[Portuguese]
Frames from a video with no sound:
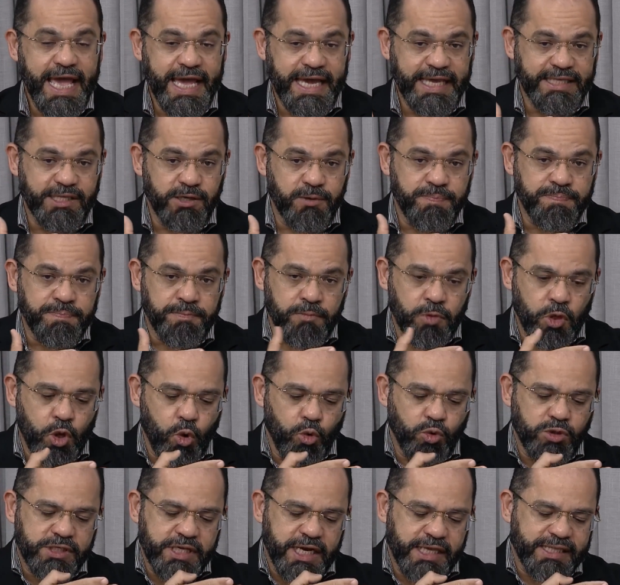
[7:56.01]
Então,
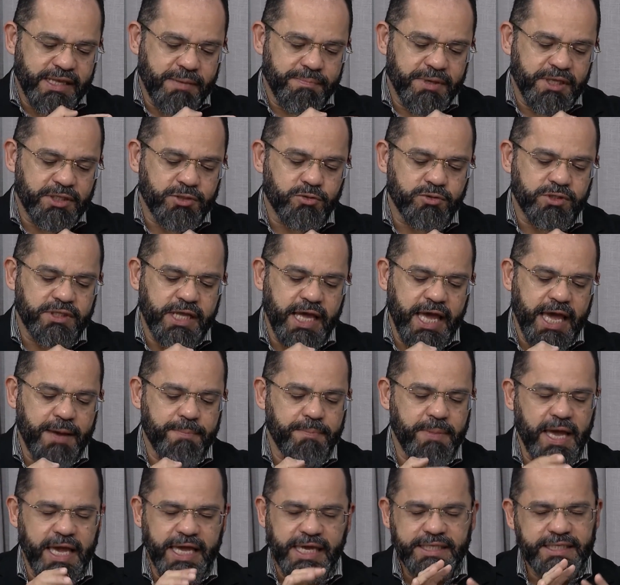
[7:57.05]
o tratamento
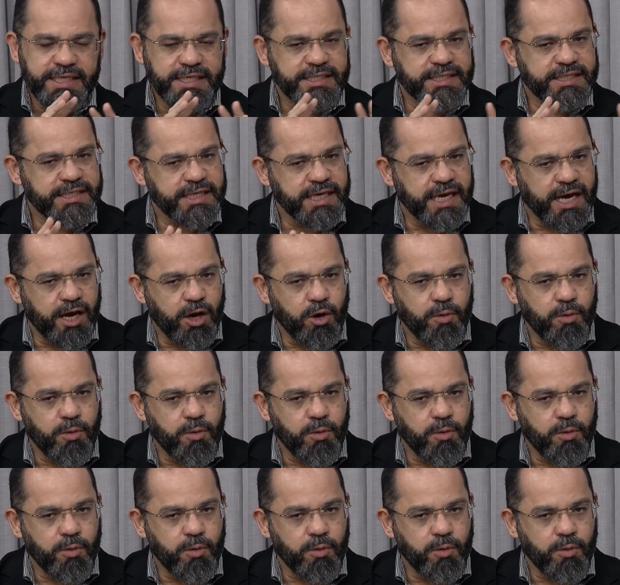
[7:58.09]
inicial,